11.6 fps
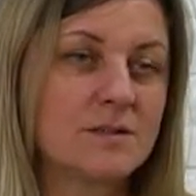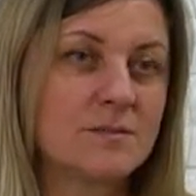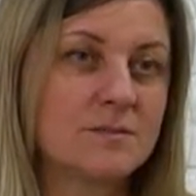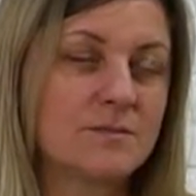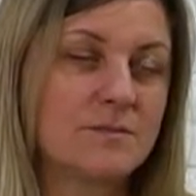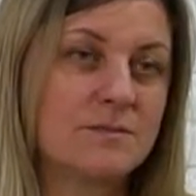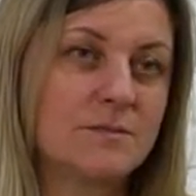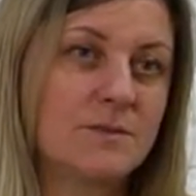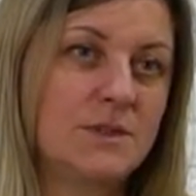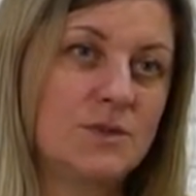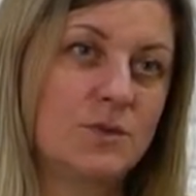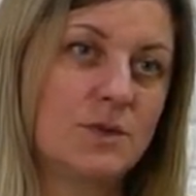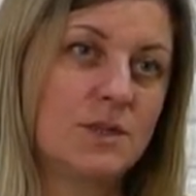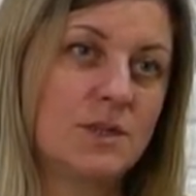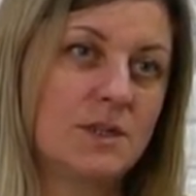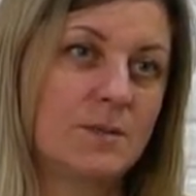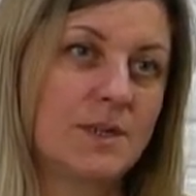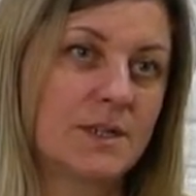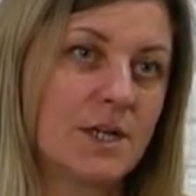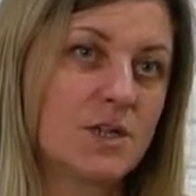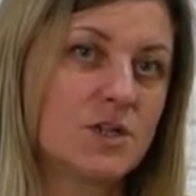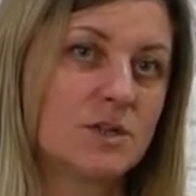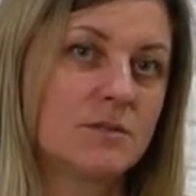эм, видео и
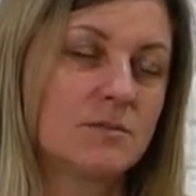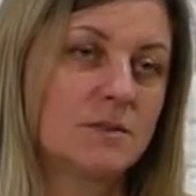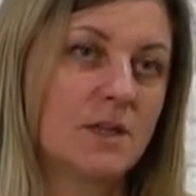кинопродакшн